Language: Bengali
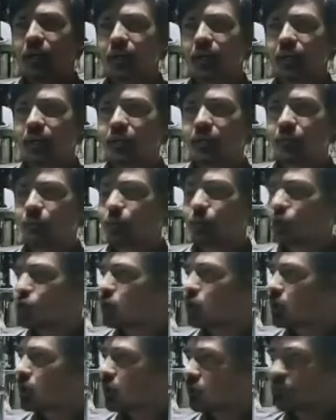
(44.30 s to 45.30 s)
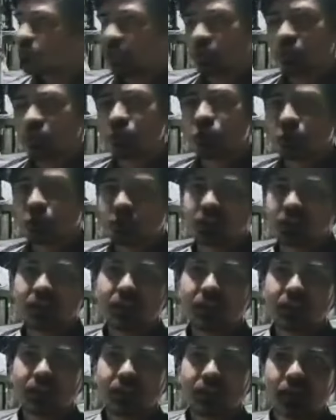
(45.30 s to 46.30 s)
এই প্রশ্নটা কিন্তু আসলে জটিল
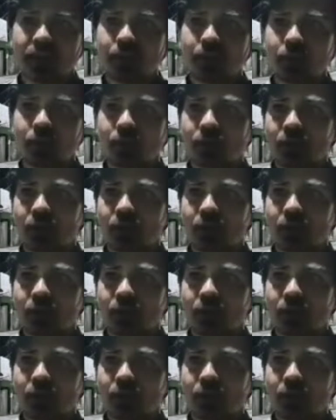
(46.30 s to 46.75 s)
এরপর